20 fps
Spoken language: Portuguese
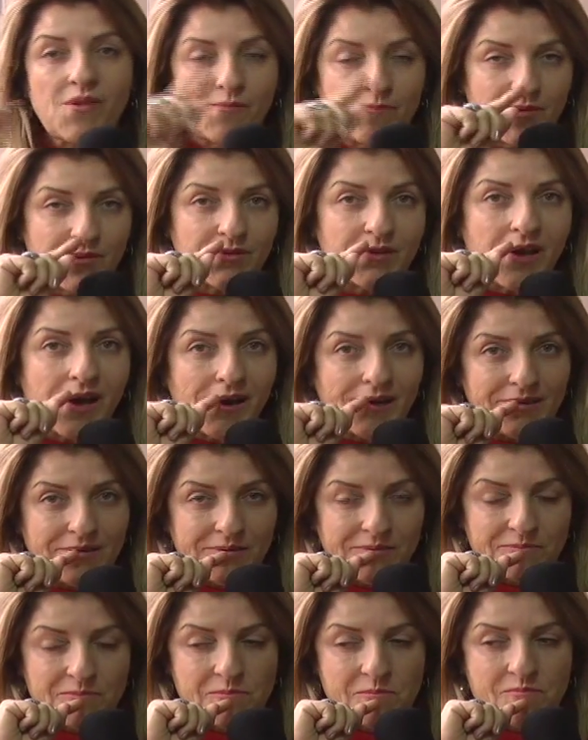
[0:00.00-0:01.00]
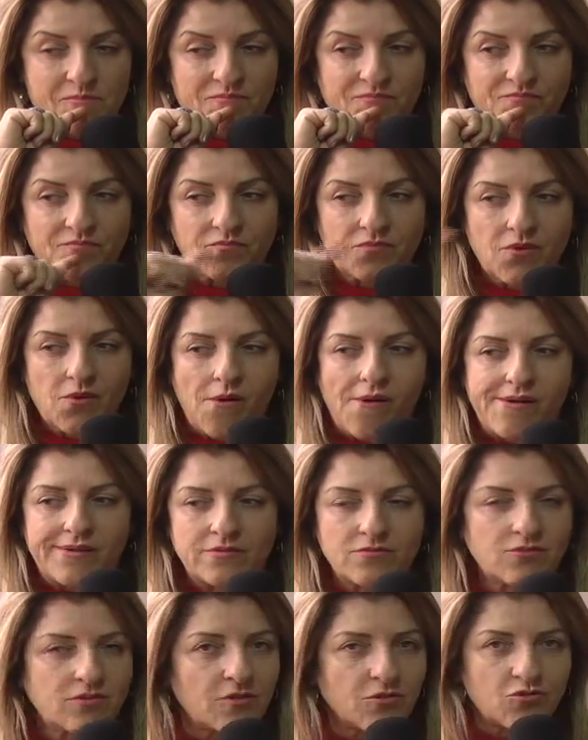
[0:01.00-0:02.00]
Detalhe,
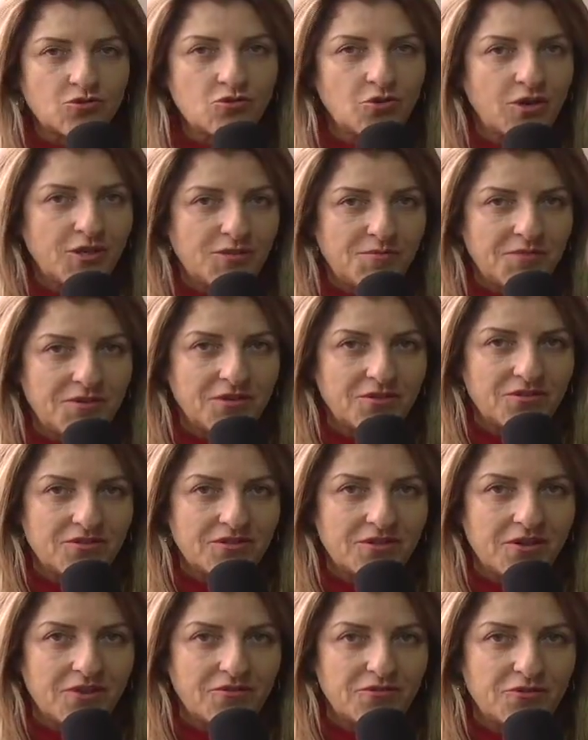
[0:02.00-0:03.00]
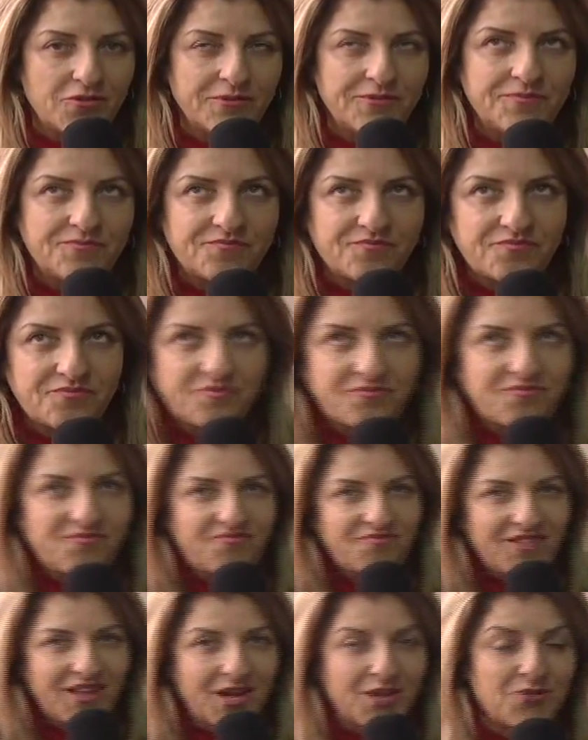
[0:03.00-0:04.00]
não são os dois meus não, viu?
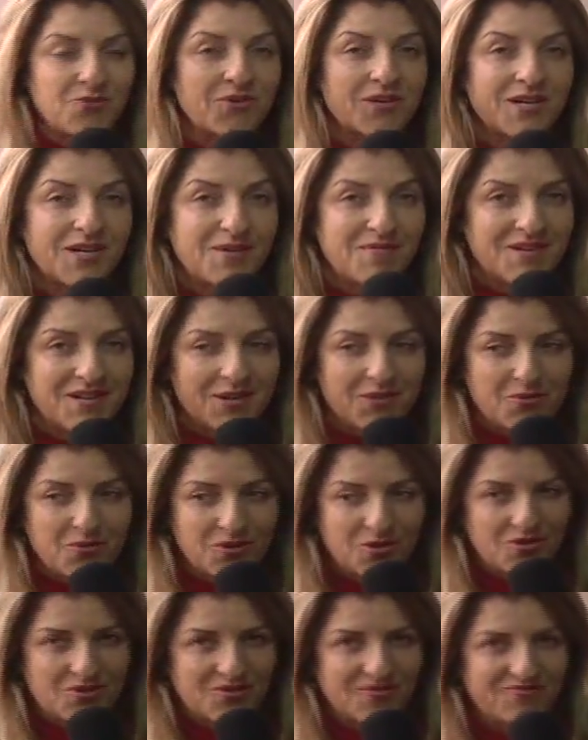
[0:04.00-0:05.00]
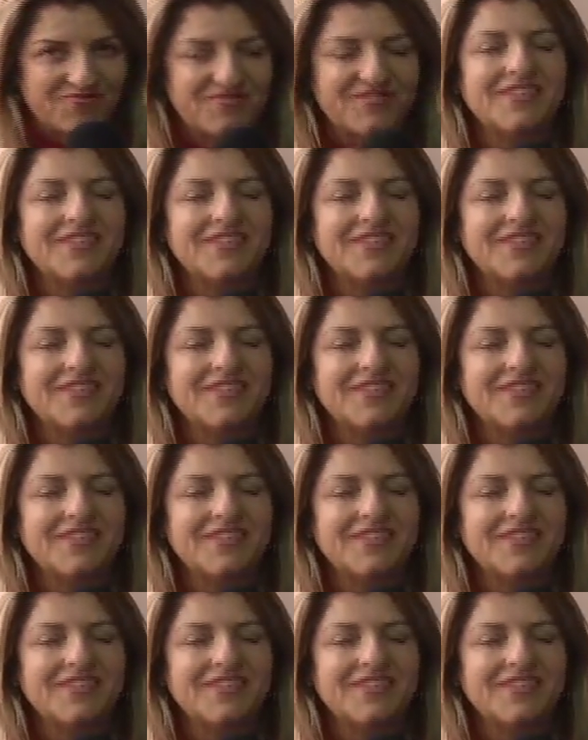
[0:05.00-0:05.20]
É do câmera o outro.